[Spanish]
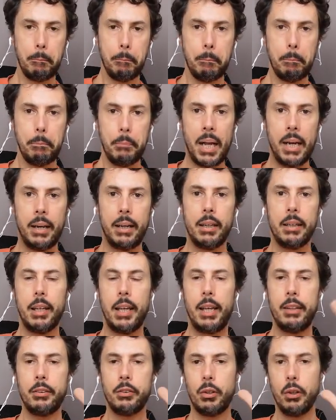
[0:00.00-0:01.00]
Vale,
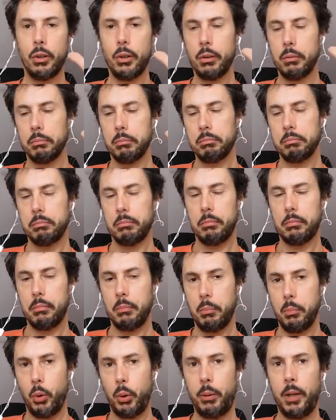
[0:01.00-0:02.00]
esto
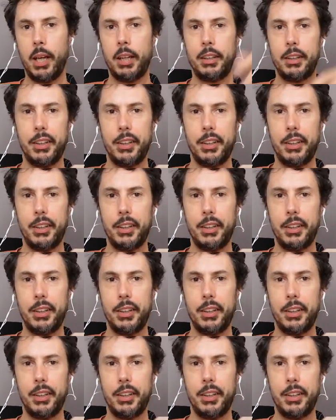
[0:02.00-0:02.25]
muy bien,